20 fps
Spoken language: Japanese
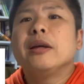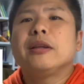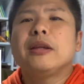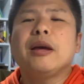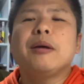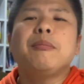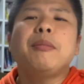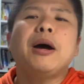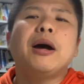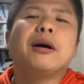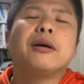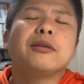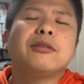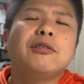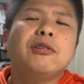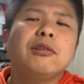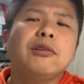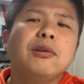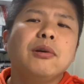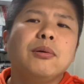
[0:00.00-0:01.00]
で、まあ、
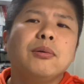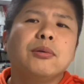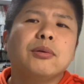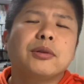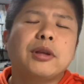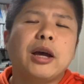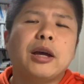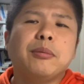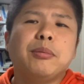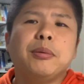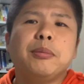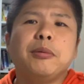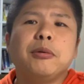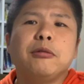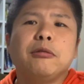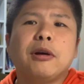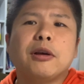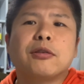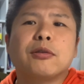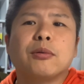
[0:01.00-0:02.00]
事業の大部
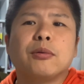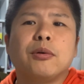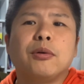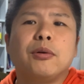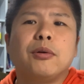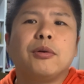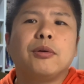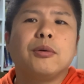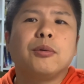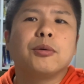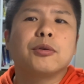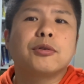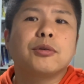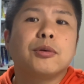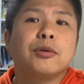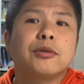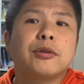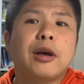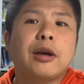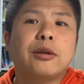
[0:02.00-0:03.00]
分はその、お
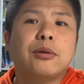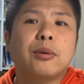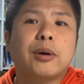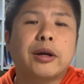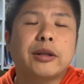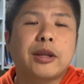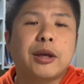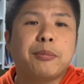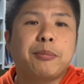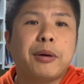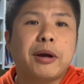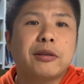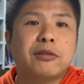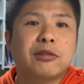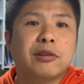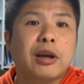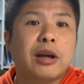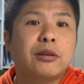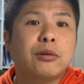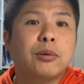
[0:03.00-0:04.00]
惣菜とかデパ
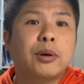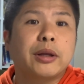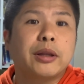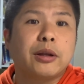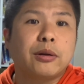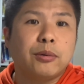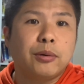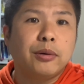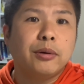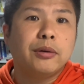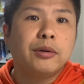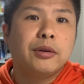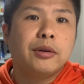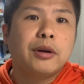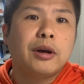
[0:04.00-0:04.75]
地下とかでの、